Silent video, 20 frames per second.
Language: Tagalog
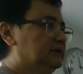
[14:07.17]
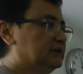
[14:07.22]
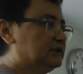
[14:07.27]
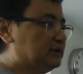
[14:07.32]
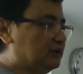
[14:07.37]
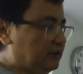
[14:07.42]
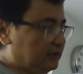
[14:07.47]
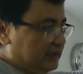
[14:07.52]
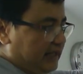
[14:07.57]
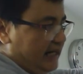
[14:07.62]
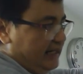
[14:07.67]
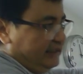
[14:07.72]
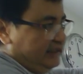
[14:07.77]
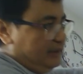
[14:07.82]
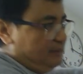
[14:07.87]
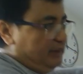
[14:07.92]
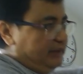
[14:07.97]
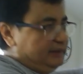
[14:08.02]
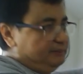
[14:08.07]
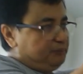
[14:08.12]
So, kahit
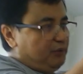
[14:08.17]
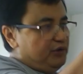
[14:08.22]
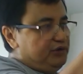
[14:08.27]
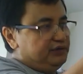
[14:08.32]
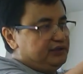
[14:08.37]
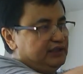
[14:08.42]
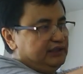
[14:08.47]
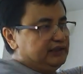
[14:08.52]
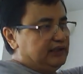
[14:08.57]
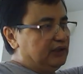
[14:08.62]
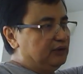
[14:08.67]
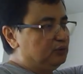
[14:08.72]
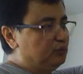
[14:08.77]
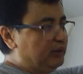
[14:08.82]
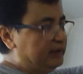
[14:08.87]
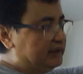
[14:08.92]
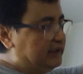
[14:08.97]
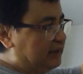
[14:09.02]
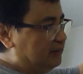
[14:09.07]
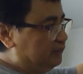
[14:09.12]
naman pointing
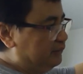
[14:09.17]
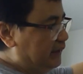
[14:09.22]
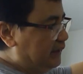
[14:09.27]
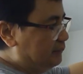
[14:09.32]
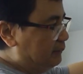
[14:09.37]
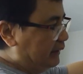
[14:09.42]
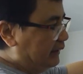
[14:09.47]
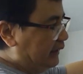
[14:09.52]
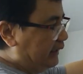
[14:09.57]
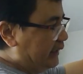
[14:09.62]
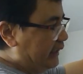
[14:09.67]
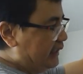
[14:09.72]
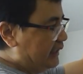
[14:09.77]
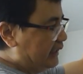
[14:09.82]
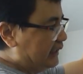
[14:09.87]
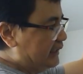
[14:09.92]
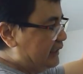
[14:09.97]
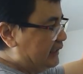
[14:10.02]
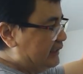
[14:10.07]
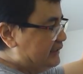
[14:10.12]
downward, ganun din. Maglagay
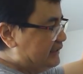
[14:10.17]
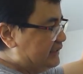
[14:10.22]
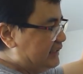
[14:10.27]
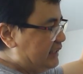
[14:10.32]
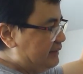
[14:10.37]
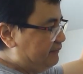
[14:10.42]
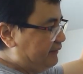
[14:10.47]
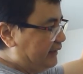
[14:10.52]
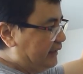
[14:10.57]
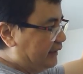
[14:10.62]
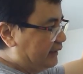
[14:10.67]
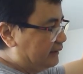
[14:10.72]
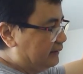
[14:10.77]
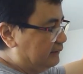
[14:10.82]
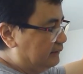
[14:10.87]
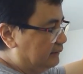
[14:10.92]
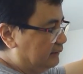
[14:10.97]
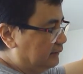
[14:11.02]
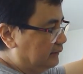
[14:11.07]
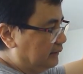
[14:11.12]
ka rin ng
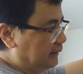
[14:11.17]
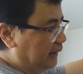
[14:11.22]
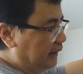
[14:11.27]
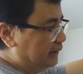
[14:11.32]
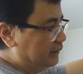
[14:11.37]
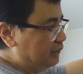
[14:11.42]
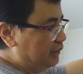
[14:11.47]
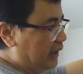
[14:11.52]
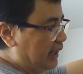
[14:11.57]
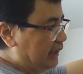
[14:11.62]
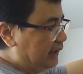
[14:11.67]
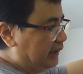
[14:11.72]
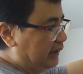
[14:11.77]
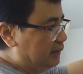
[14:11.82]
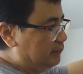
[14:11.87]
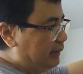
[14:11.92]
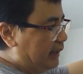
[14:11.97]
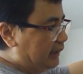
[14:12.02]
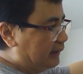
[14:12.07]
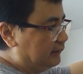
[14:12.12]
stiffener. Ito yung
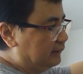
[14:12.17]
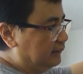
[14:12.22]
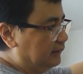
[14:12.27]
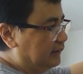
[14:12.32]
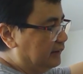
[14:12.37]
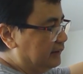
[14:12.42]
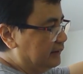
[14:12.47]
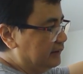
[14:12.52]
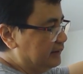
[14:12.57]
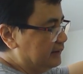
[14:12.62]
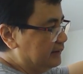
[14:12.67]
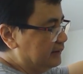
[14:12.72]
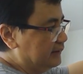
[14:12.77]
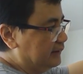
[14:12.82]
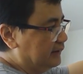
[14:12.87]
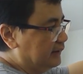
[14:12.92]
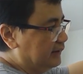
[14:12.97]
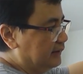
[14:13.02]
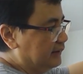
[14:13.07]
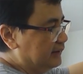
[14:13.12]
angle bar.
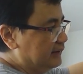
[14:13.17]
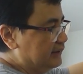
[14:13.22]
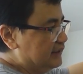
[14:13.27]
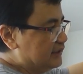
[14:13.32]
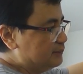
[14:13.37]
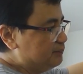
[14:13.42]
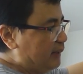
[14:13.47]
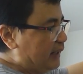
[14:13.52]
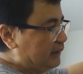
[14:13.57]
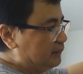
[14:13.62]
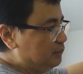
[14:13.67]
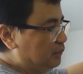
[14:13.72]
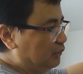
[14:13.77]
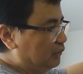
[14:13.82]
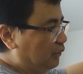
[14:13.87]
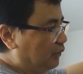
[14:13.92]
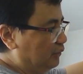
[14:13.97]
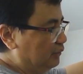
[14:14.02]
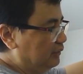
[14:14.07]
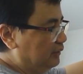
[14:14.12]
Spot mo
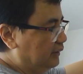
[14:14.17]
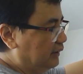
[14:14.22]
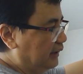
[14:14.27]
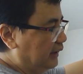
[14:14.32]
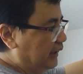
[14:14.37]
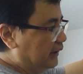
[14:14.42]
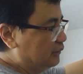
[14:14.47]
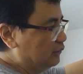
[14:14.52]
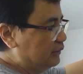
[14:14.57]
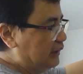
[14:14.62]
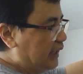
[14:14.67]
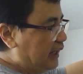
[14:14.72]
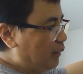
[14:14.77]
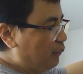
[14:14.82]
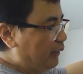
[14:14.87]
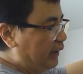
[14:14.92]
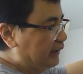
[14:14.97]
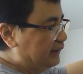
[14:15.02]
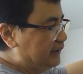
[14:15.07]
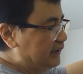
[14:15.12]
doon. Ito,
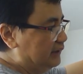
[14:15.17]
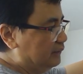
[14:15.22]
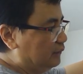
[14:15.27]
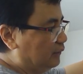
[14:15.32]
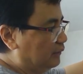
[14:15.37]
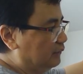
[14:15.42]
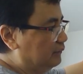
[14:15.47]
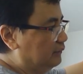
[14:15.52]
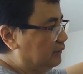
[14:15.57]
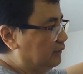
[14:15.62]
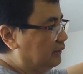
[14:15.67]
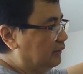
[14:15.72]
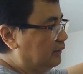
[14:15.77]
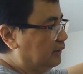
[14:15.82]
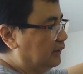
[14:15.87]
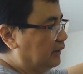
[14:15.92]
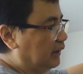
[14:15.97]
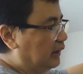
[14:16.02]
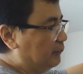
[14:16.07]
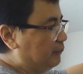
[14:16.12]
naka-welding doon.
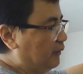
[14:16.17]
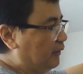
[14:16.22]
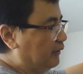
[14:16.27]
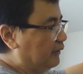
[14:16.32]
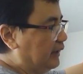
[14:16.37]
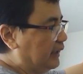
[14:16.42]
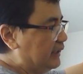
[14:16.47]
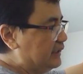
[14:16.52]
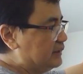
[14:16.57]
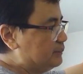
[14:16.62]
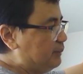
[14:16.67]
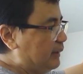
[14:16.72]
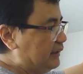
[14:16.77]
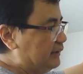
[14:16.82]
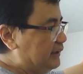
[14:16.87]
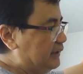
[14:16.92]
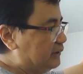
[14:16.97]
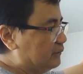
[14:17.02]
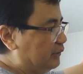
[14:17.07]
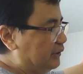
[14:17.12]
Ano po,
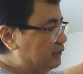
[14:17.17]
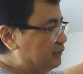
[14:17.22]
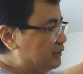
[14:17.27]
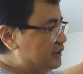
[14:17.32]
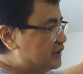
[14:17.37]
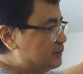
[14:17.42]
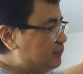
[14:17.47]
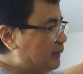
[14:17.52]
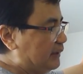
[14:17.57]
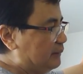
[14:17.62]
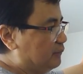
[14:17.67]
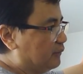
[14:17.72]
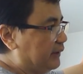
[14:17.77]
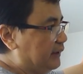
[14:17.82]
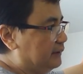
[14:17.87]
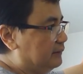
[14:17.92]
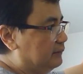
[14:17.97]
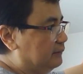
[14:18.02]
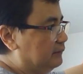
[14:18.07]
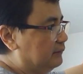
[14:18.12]
naka-spot dito. Ito, spot mo
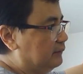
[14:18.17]
rin.